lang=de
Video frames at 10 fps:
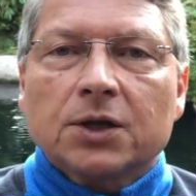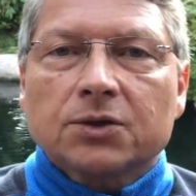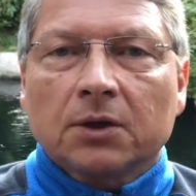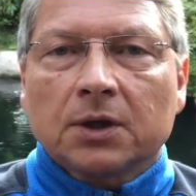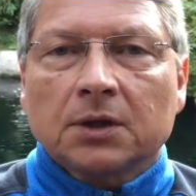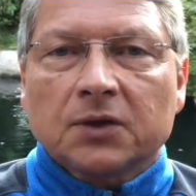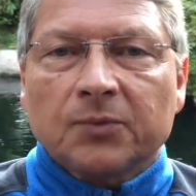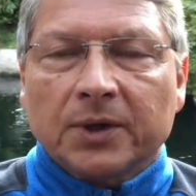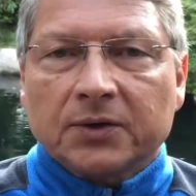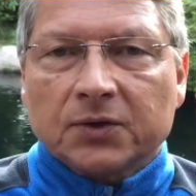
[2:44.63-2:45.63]
sondern dass
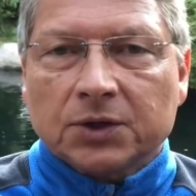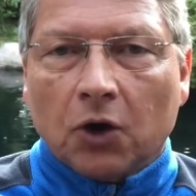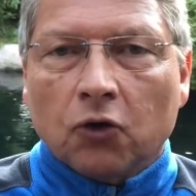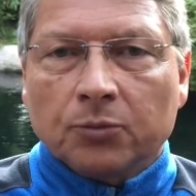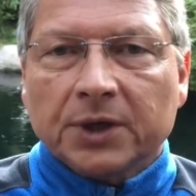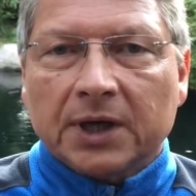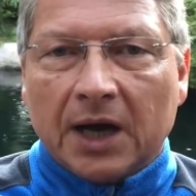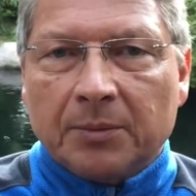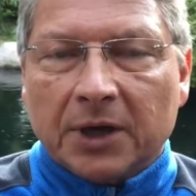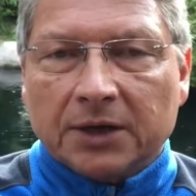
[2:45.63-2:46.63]
man sich auch um die
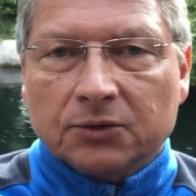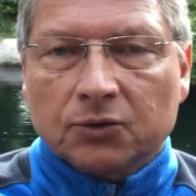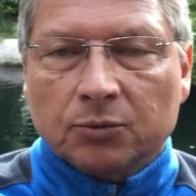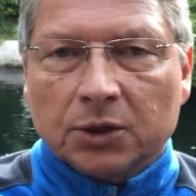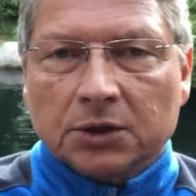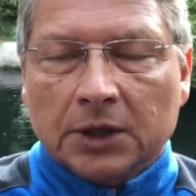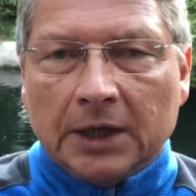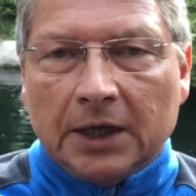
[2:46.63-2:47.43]
Keimrate kümmert.